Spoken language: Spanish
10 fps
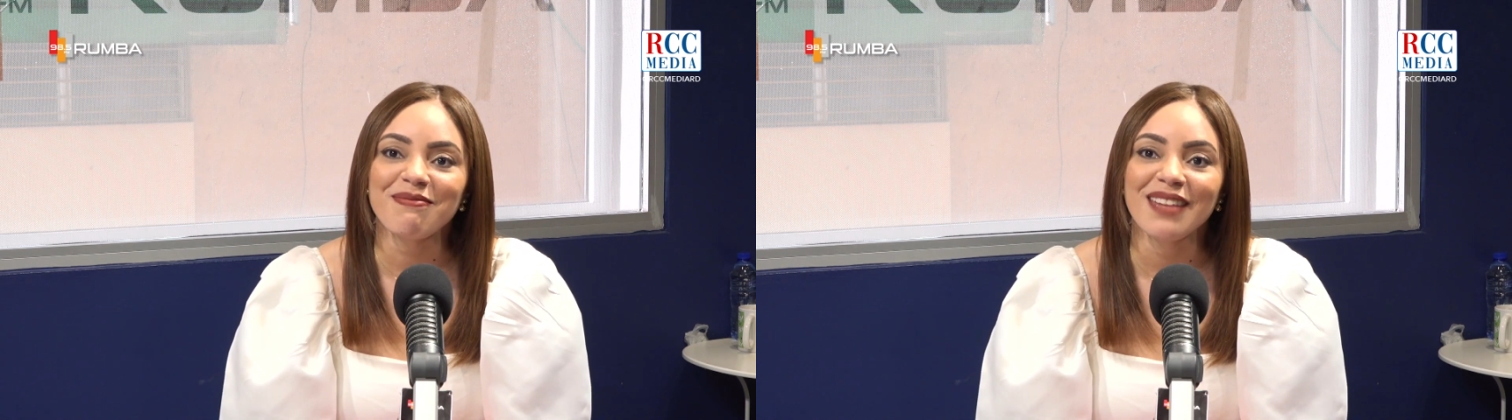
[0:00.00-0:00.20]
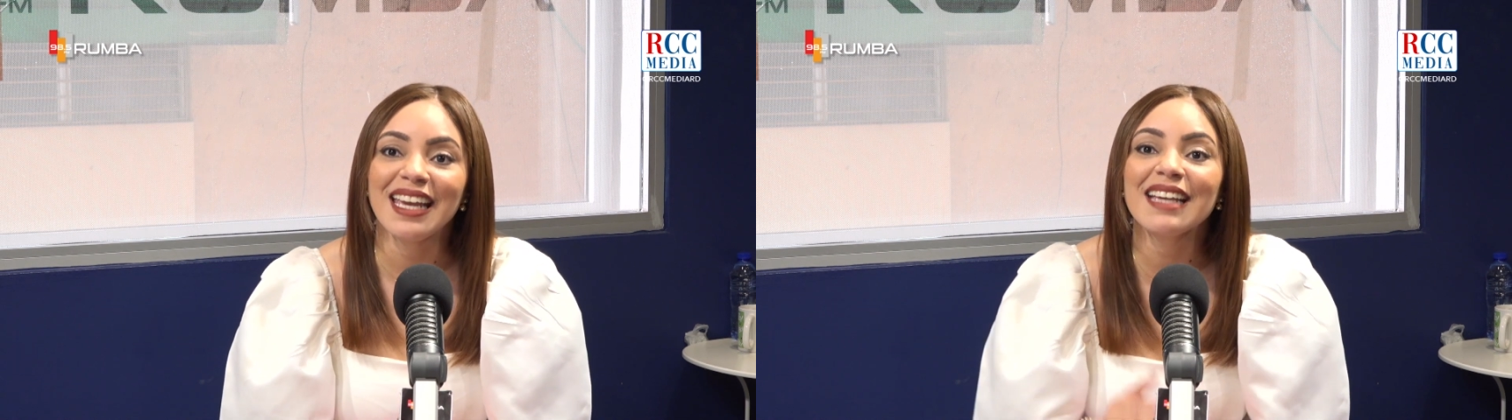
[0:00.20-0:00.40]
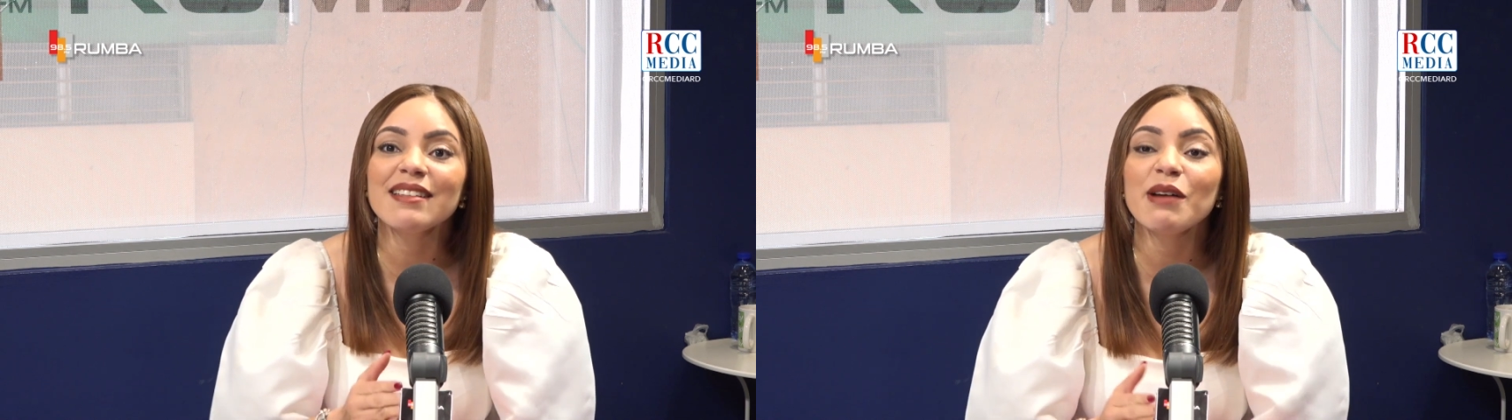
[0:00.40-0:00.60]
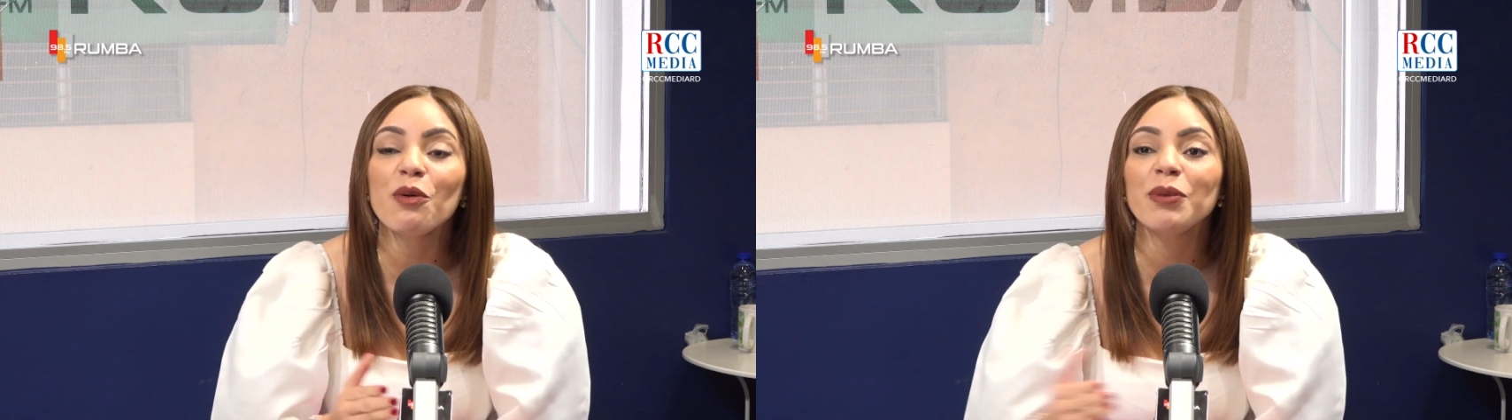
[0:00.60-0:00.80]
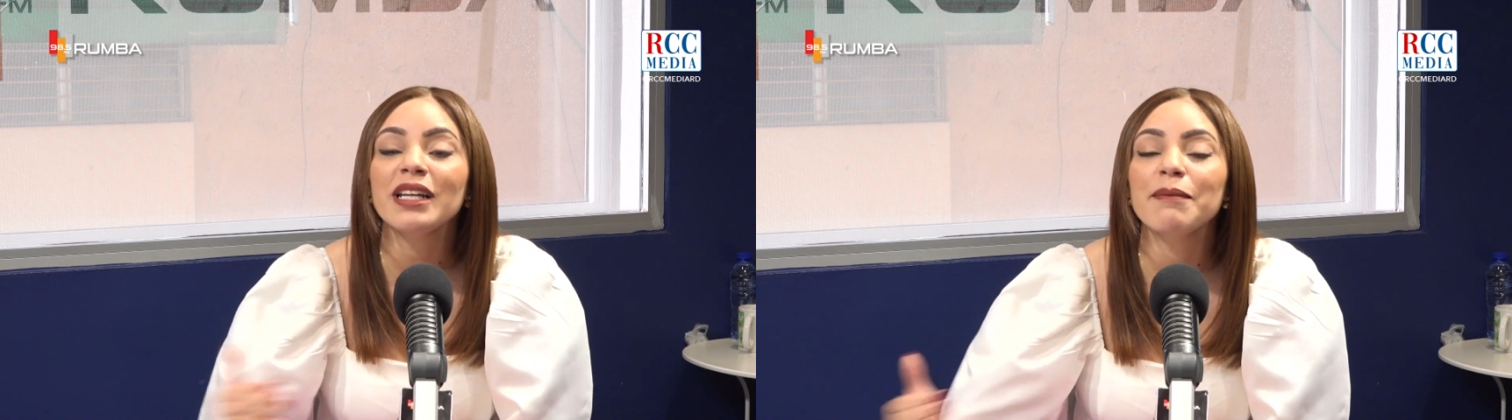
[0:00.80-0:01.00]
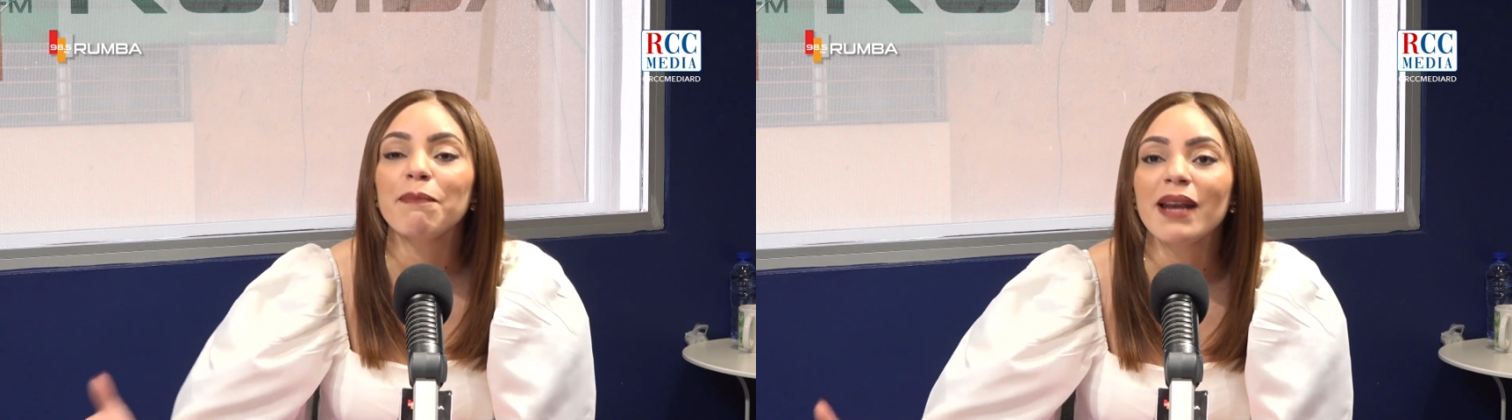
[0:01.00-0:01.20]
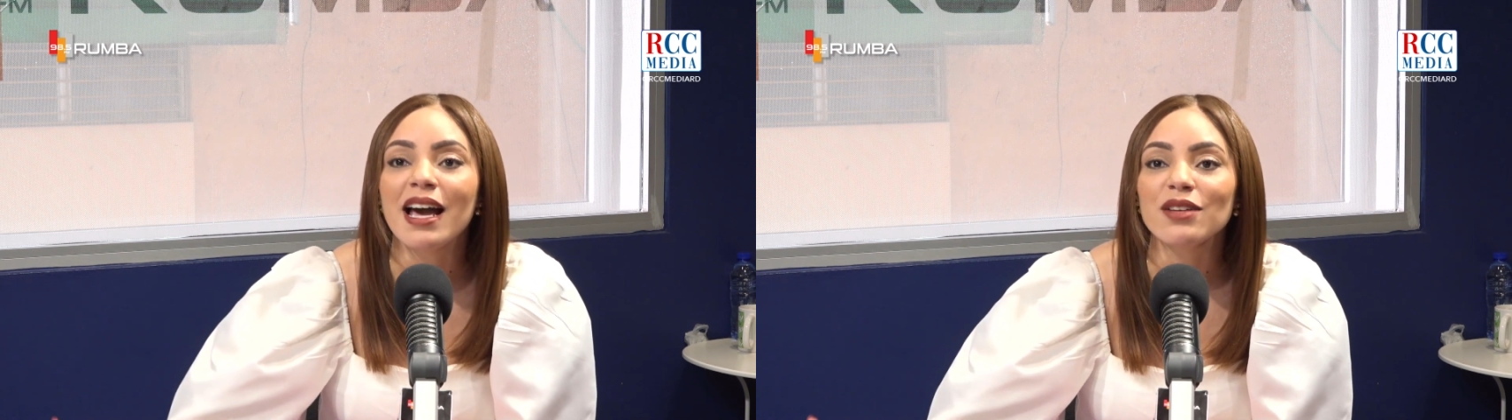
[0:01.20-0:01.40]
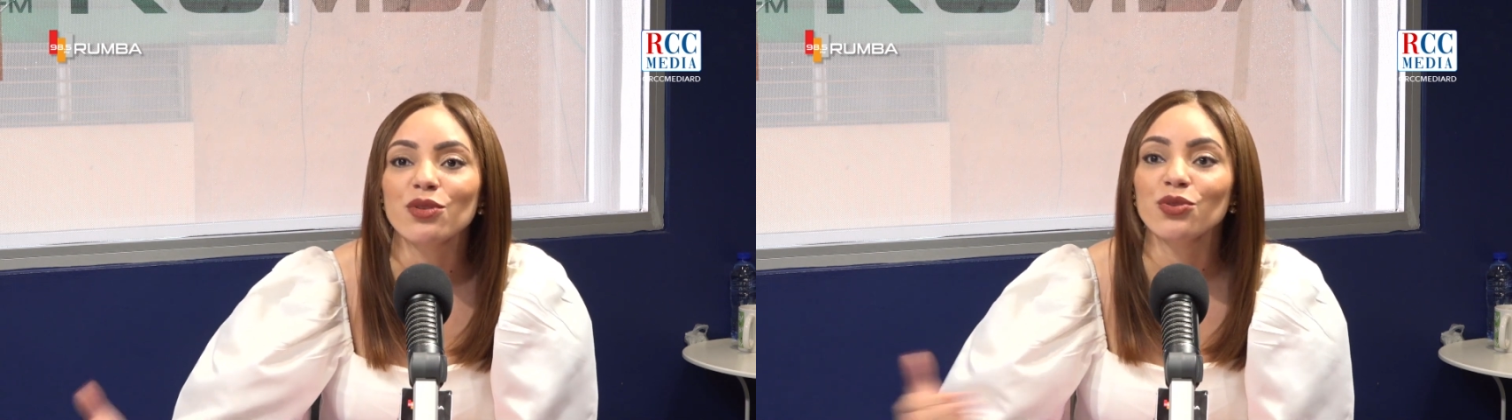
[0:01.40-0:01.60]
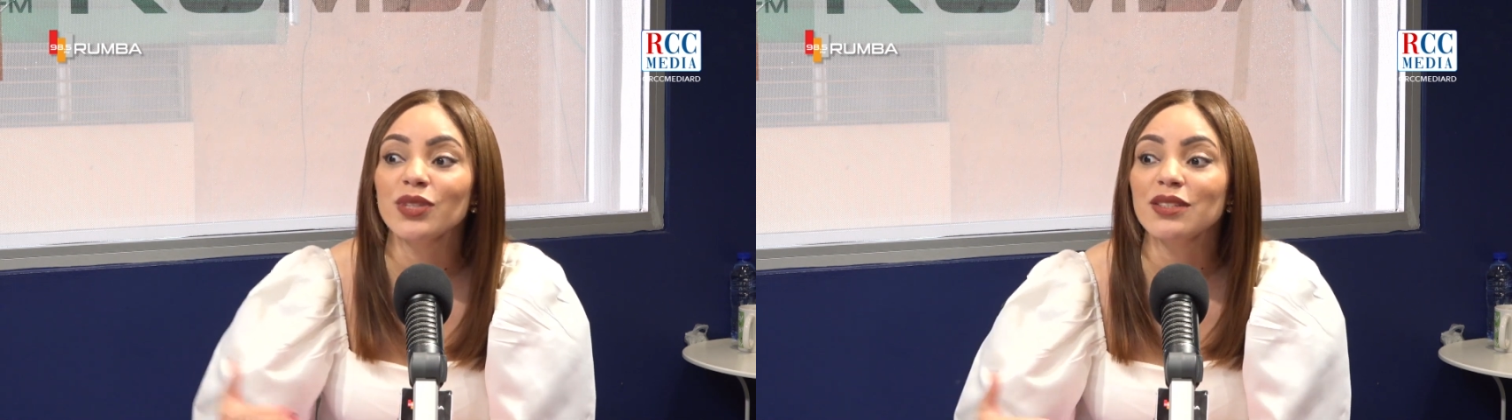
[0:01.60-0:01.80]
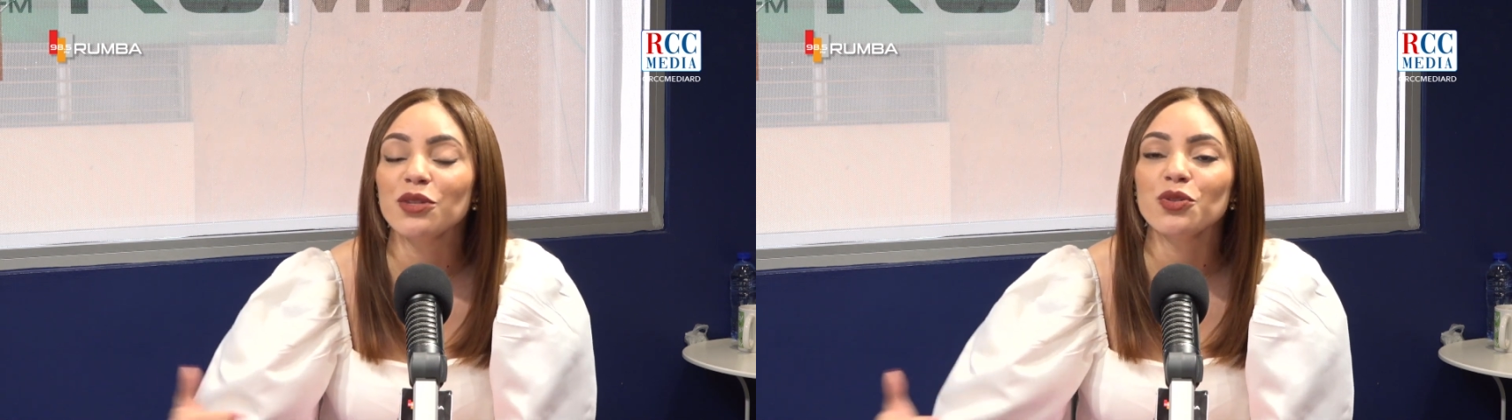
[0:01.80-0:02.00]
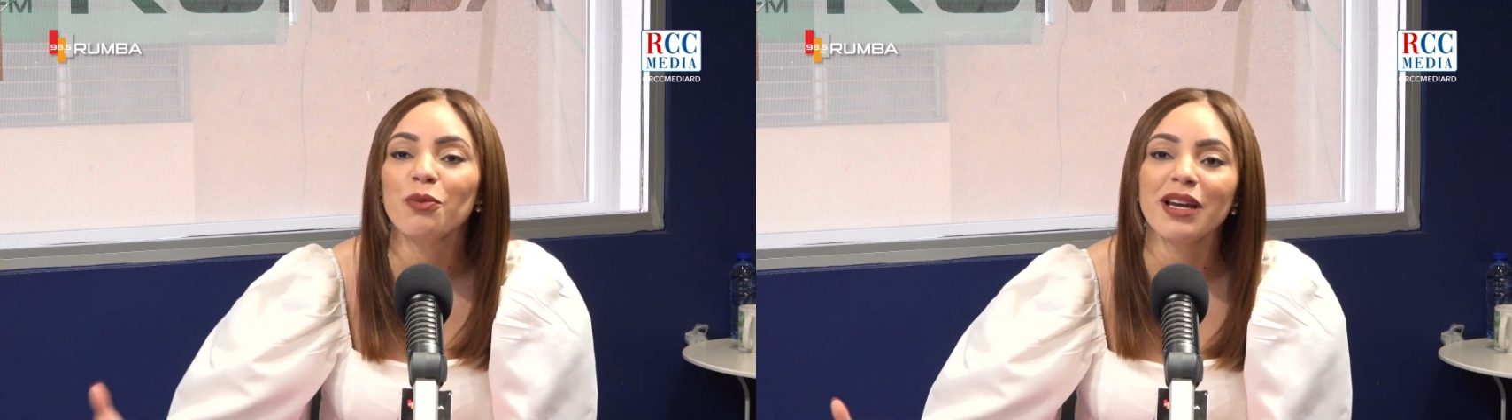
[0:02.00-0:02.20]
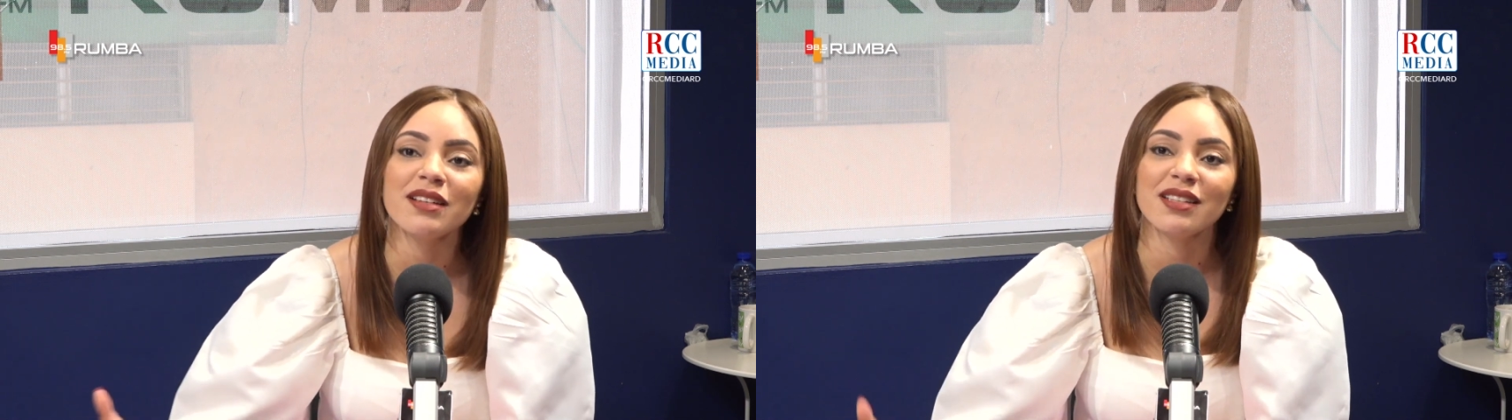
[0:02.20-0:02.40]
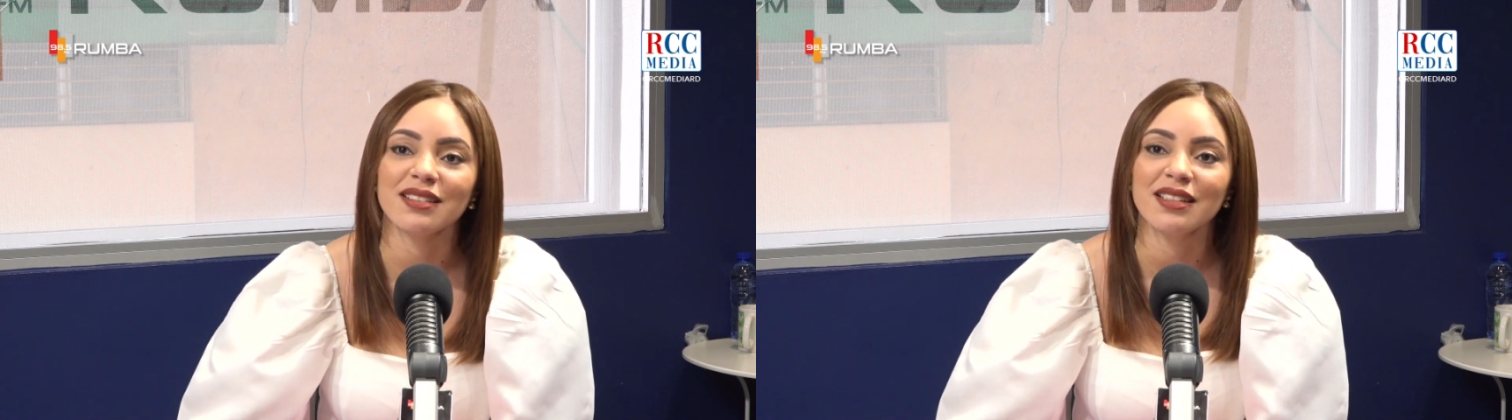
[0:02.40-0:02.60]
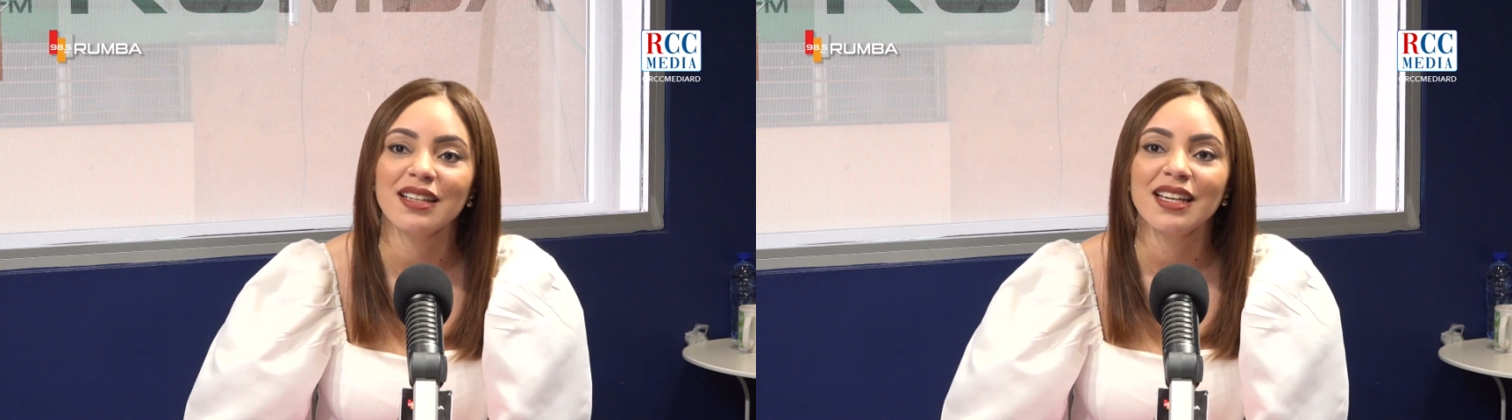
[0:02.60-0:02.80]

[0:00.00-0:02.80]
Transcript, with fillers: es que se va a cumplir el plazo, son 18 meses,